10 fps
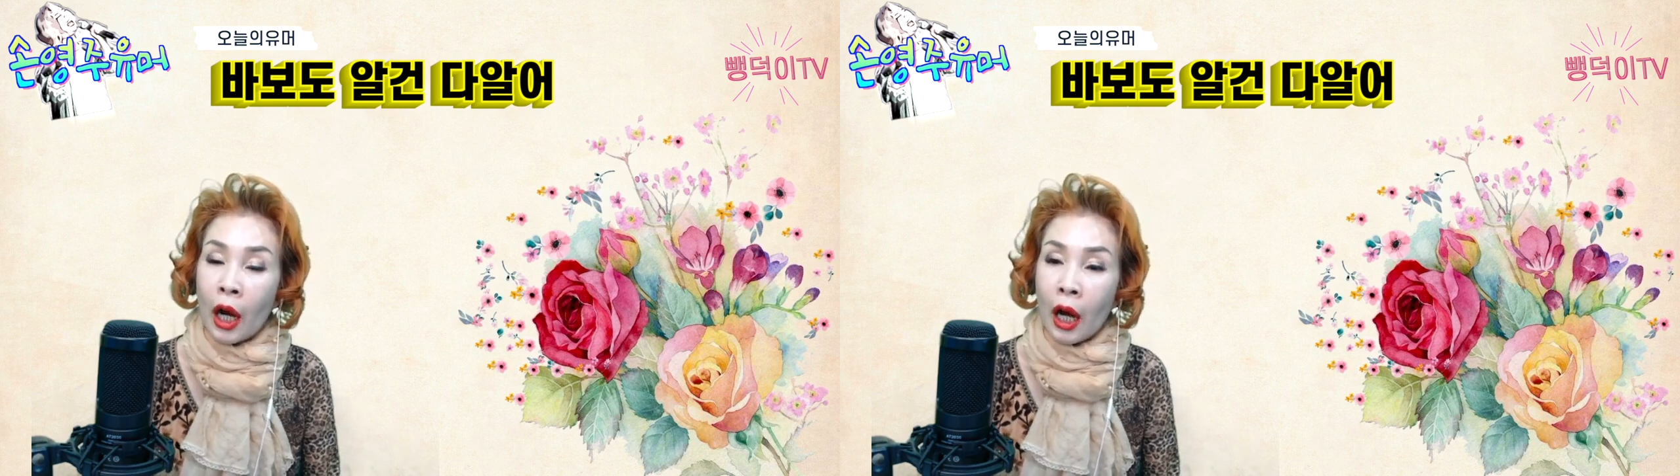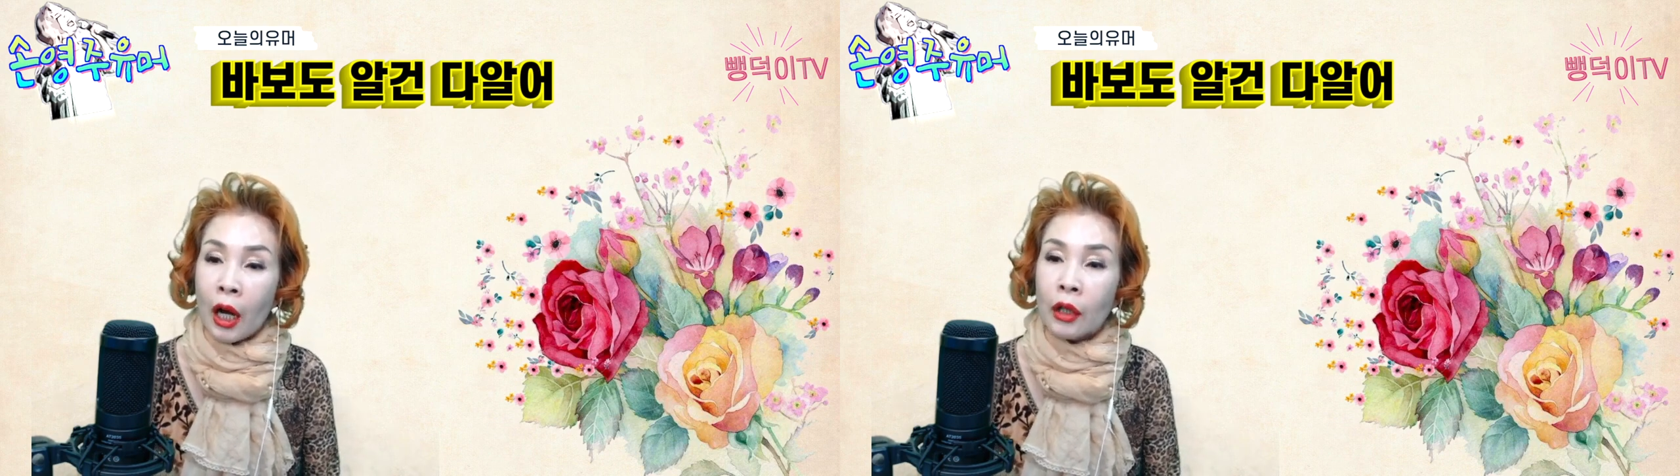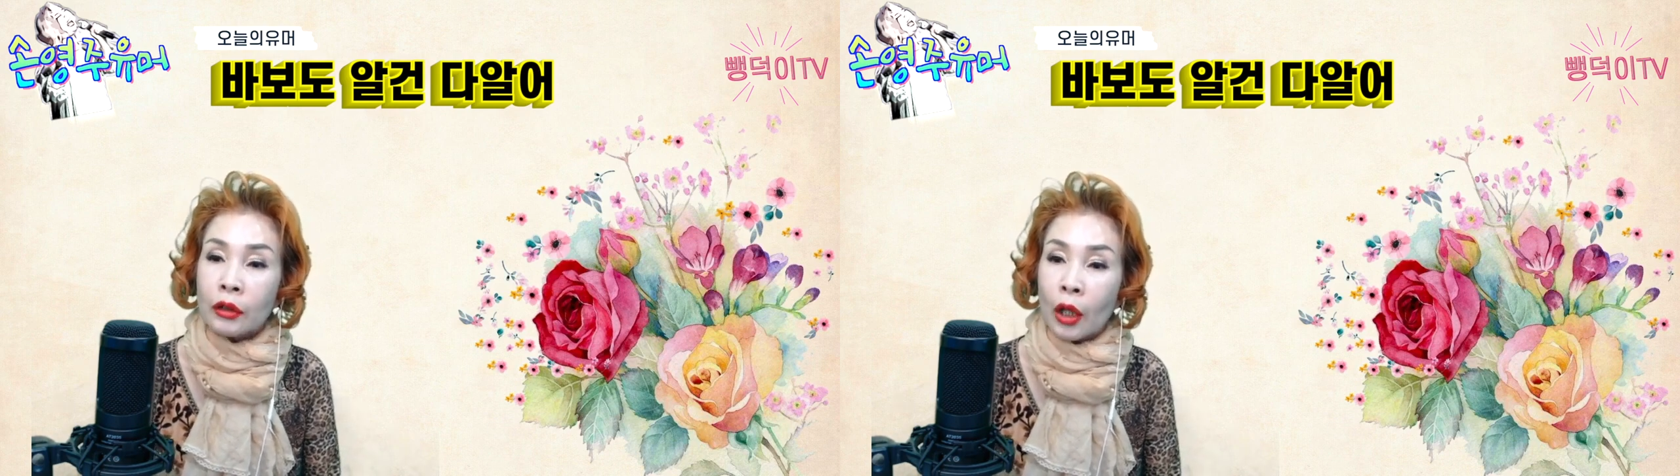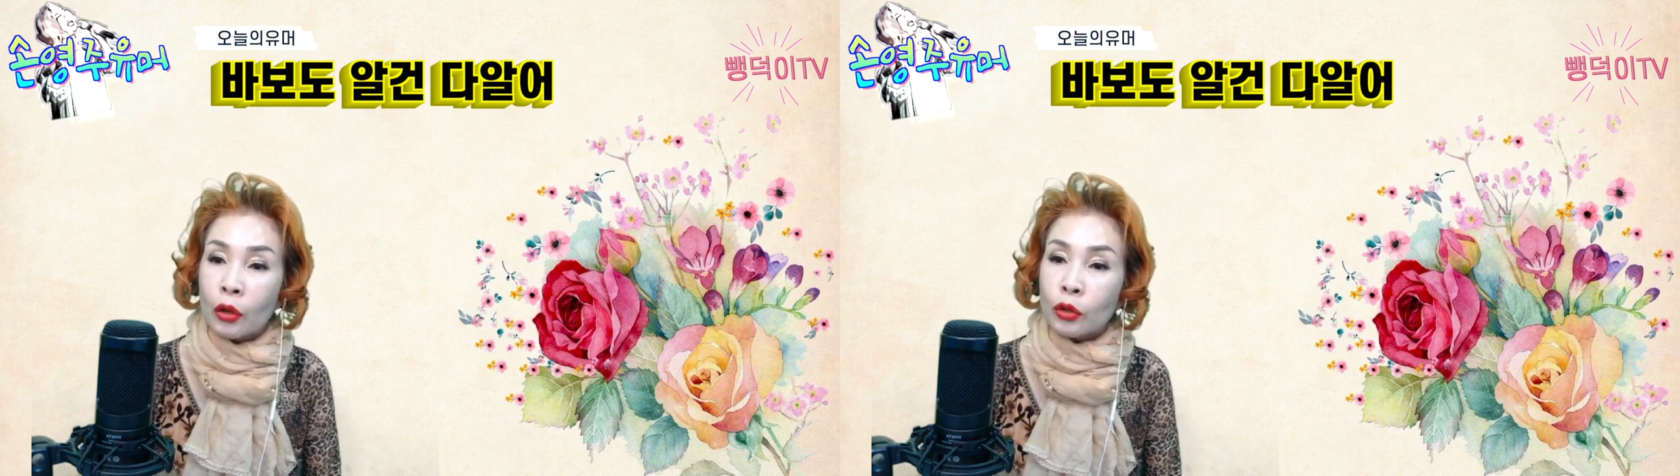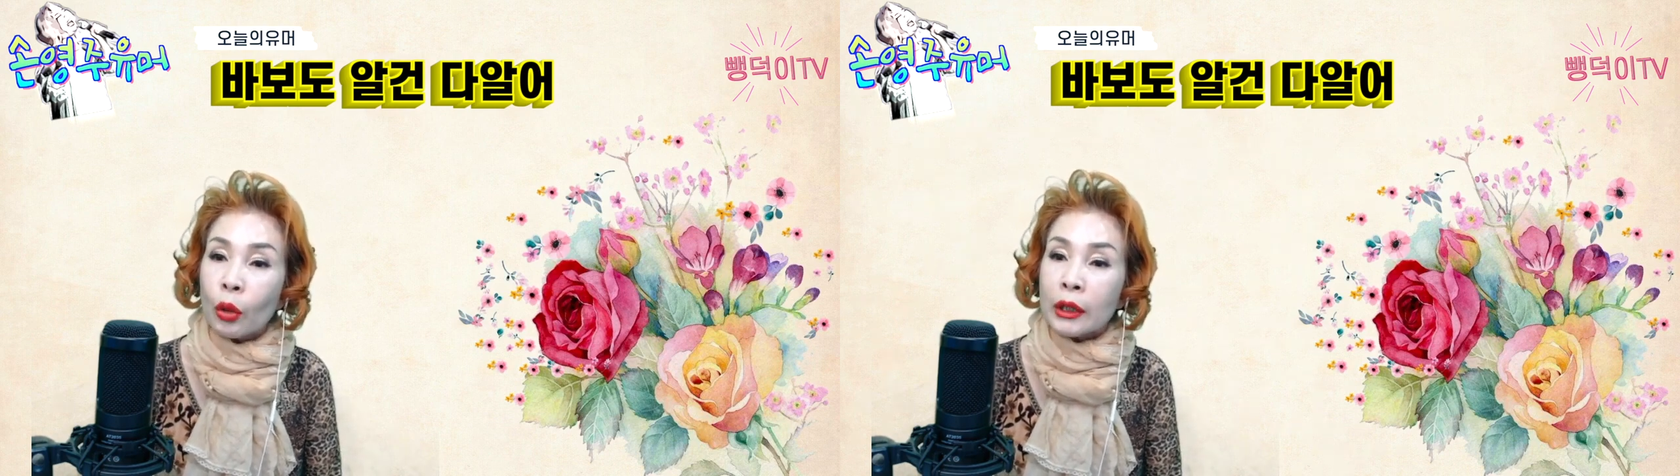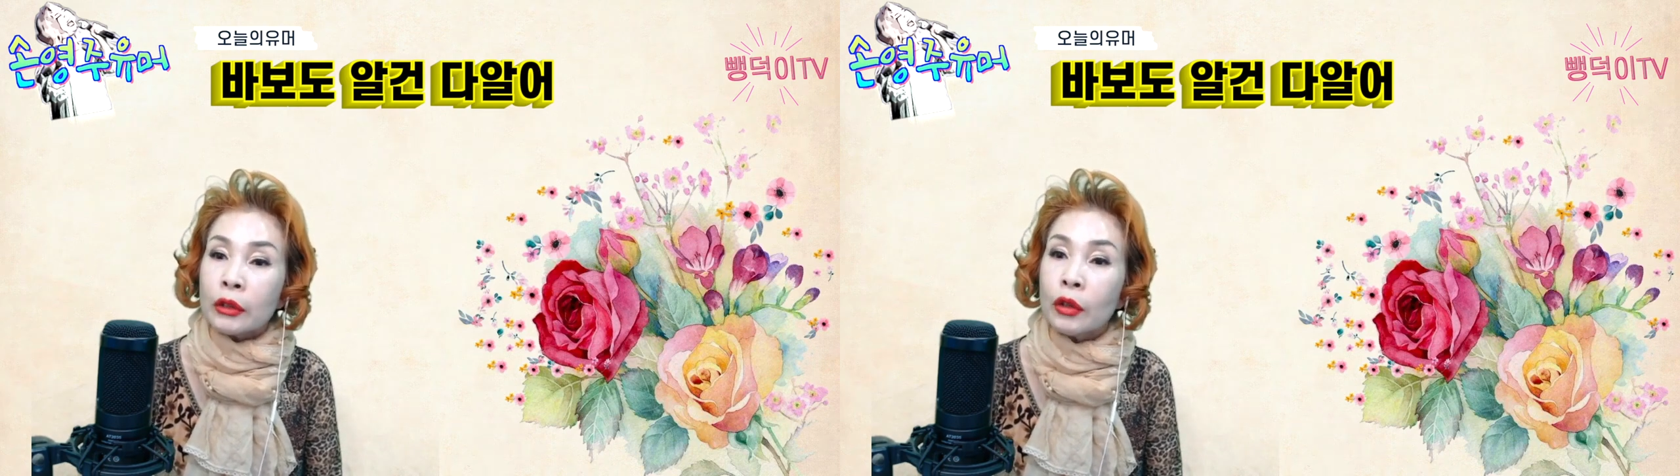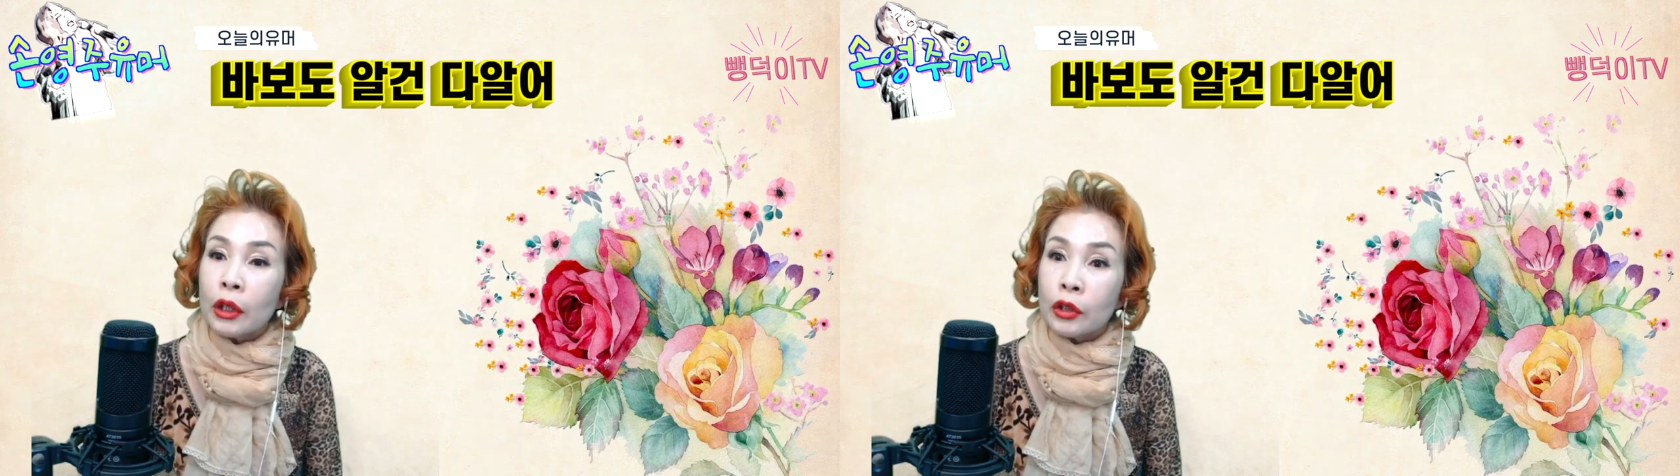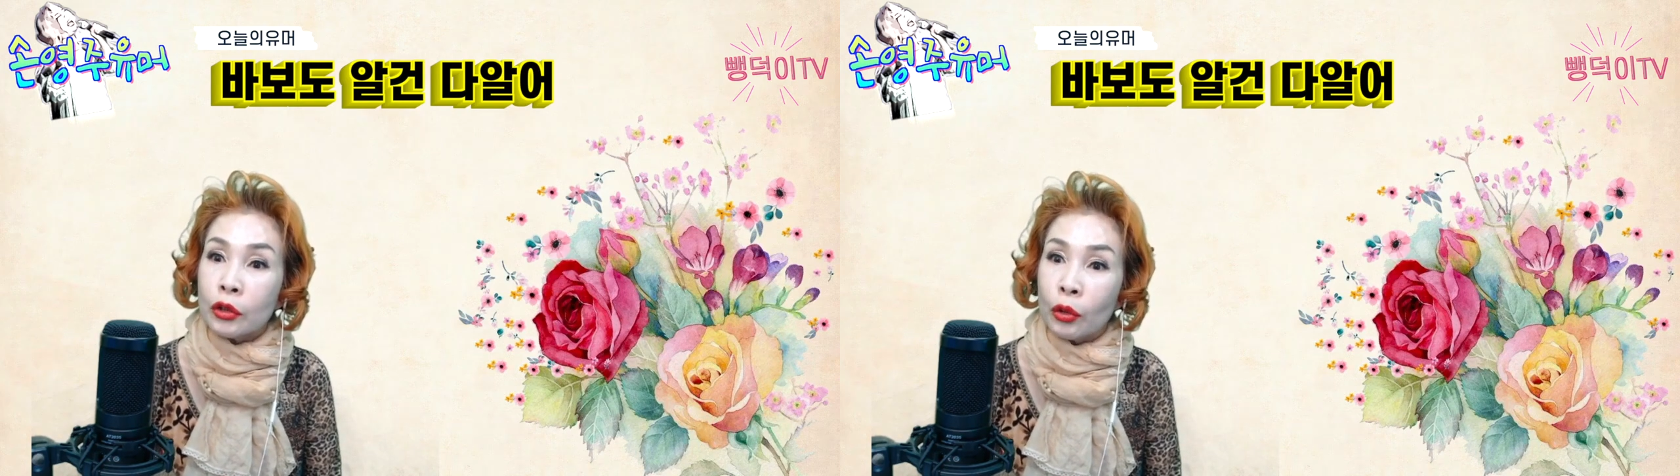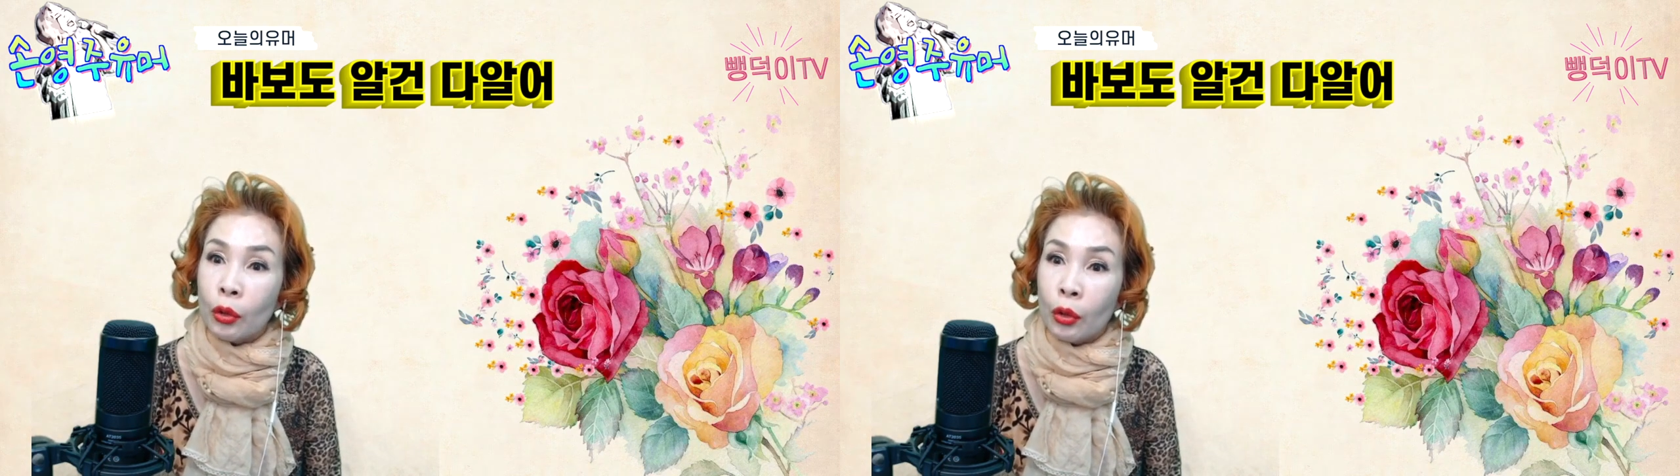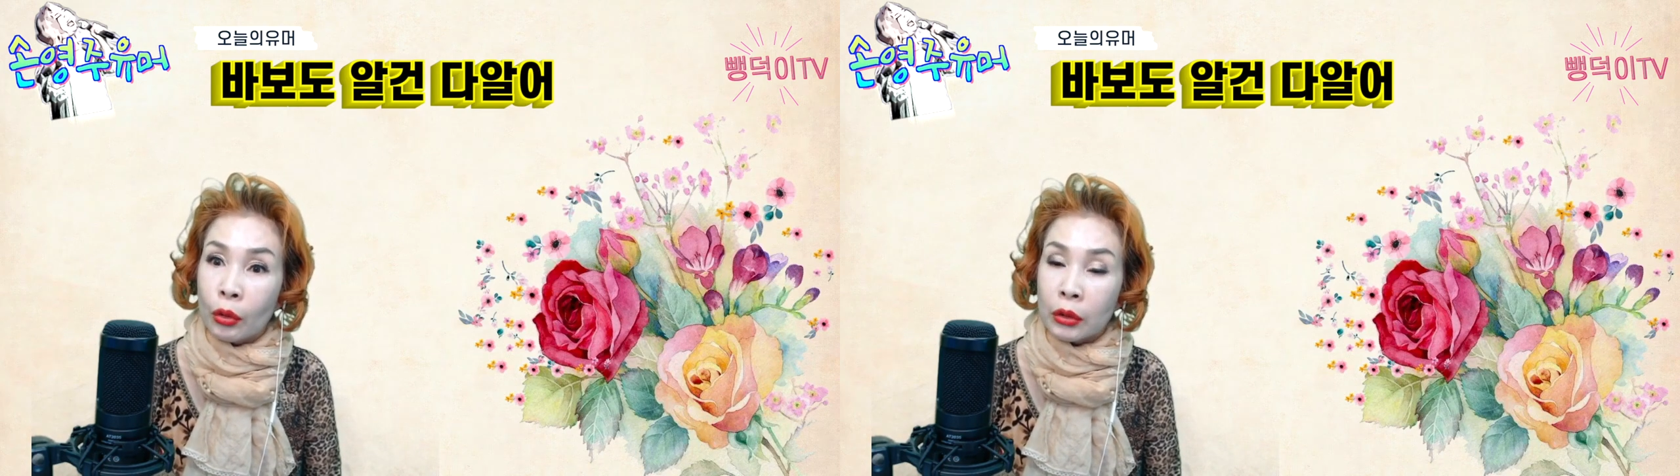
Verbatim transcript: 한 것하고 똑같은 거 했죠.